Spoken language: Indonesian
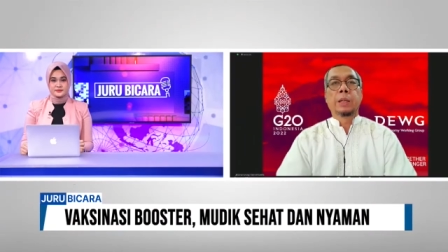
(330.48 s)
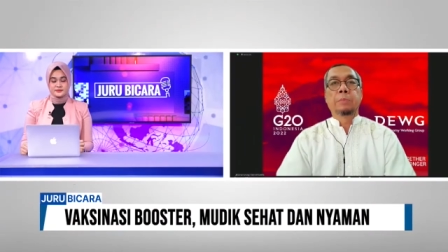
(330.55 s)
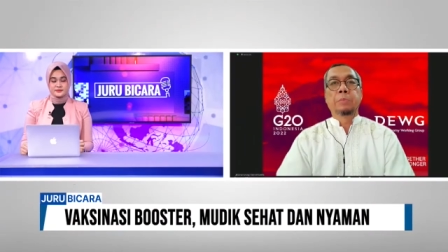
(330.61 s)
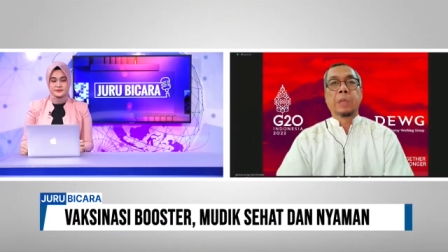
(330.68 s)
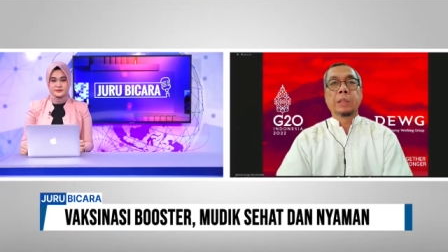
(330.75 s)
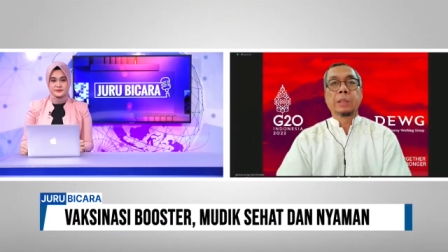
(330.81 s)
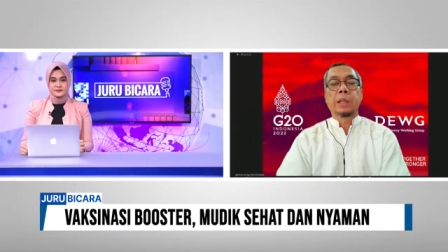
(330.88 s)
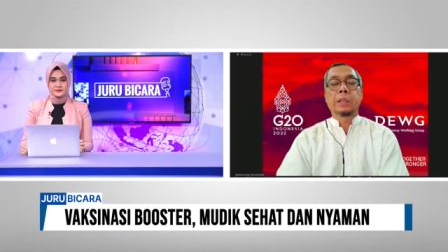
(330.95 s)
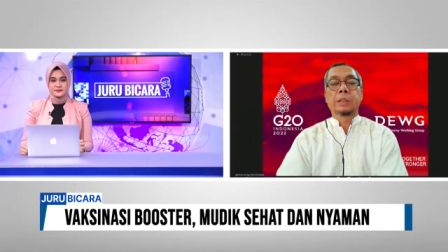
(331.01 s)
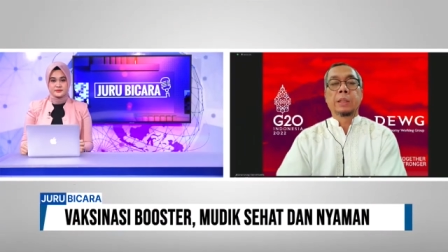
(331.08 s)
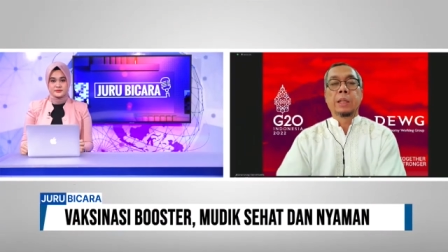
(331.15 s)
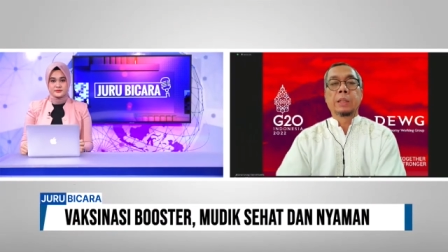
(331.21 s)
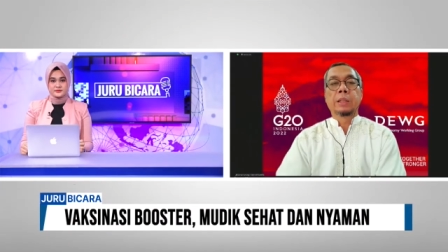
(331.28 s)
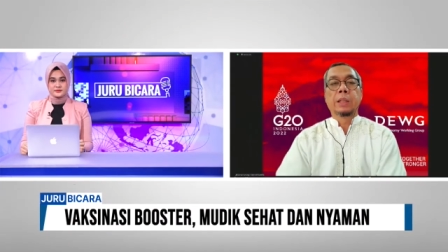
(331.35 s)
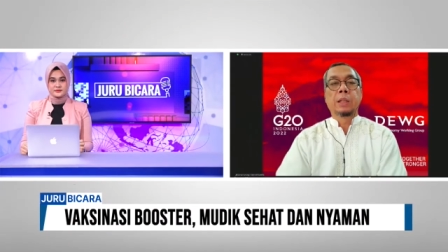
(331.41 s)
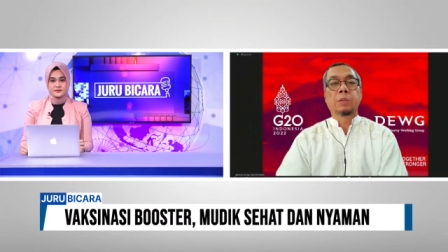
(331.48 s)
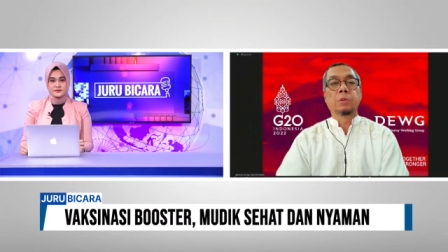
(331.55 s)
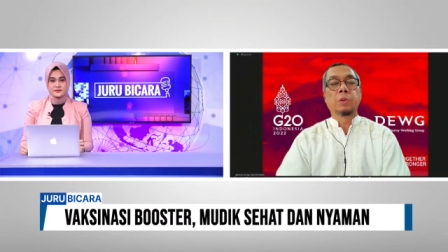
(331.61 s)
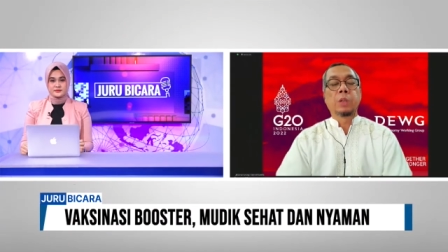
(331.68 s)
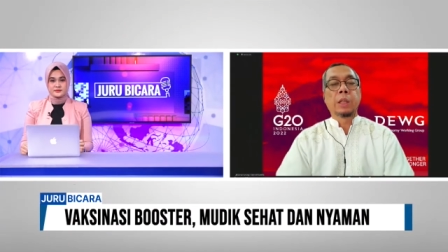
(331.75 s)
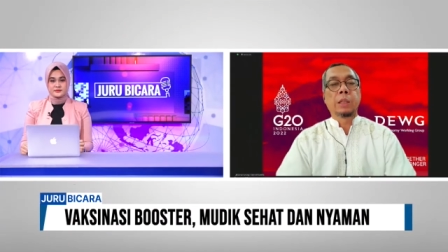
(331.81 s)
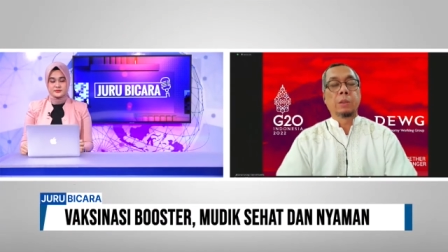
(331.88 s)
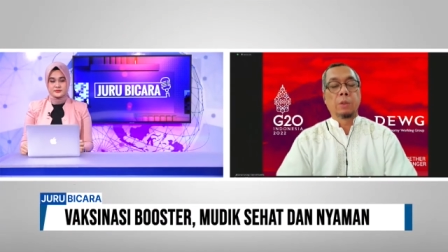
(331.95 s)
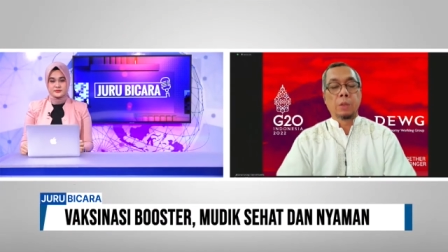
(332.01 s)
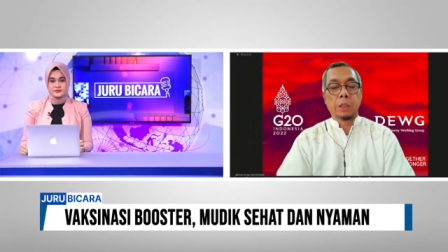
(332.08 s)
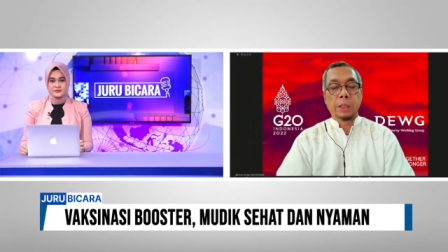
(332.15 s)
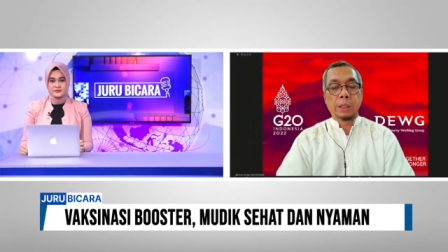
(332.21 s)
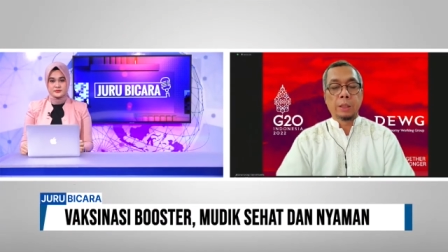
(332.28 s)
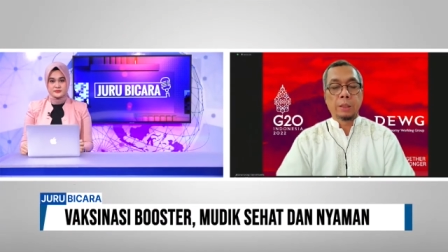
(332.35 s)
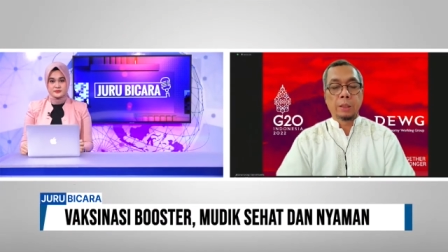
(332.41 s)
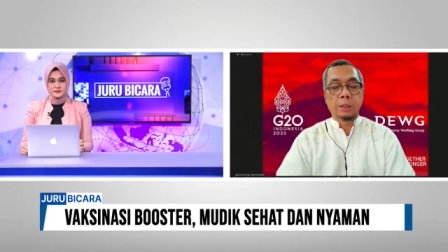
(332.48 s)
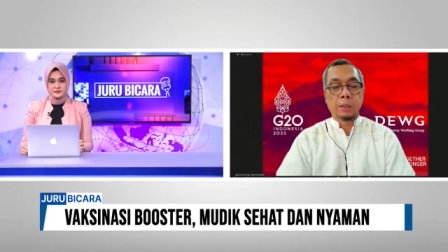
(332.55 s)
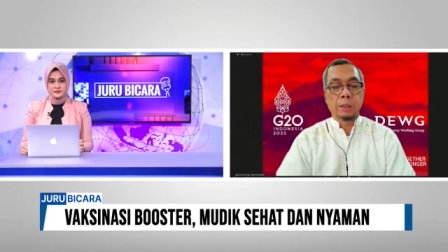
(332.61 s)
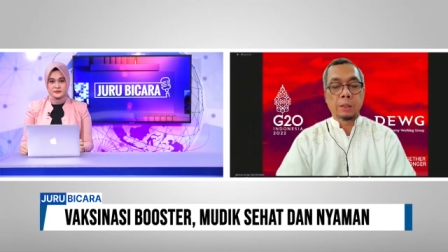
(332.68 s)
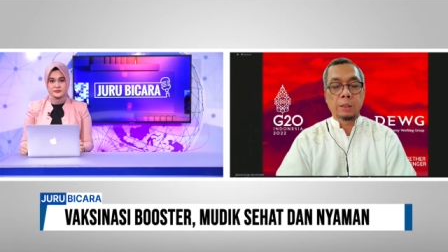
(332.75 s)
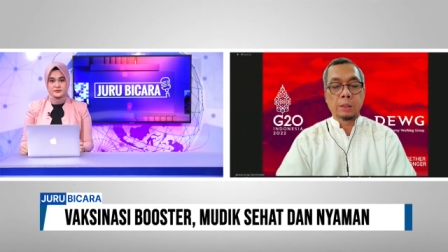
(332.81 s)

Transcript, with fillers: banyak yang dilakukan oleh e,